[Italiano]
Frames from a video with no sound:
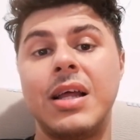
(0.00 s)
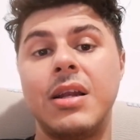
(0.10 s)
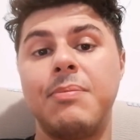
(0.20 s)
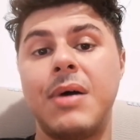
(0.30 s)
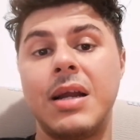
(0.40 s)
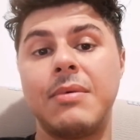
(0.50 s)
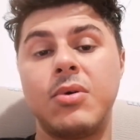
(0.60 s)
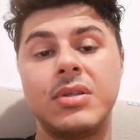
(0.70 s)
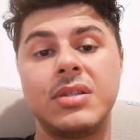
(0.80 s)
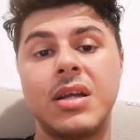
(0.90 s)
il Parma
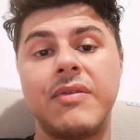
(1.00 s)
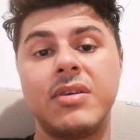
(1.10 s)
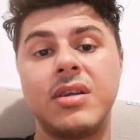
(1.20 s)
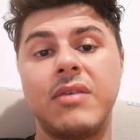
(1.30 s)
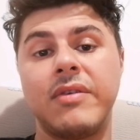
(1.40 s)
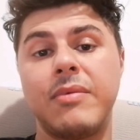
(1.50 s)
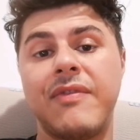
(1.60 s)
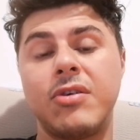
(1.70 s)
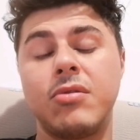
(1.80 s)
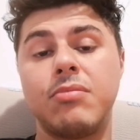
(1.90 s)
quest'anno avrebbe
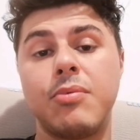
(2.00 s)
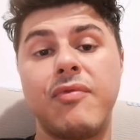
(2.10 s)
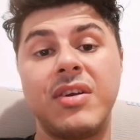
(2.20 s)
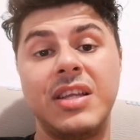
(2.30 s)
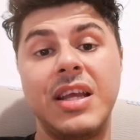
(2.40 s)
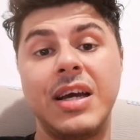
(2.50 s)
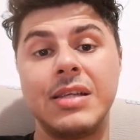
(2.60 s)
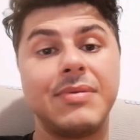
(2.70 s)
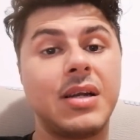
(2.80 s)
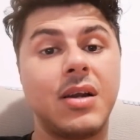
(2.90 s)
fatto un po' più fatica
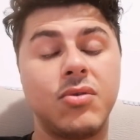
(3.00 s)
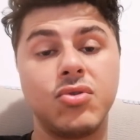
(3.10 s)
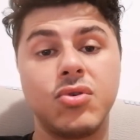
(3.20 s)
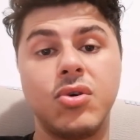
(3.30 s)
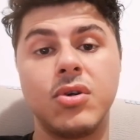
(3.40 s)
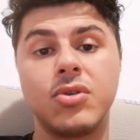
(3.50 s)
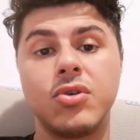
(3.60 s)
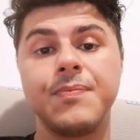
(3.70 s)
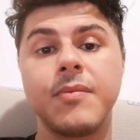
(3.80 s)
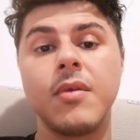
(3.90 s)
rispetto all'anno
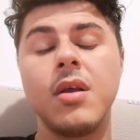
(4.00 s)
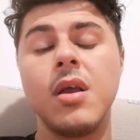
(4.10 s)
scorso.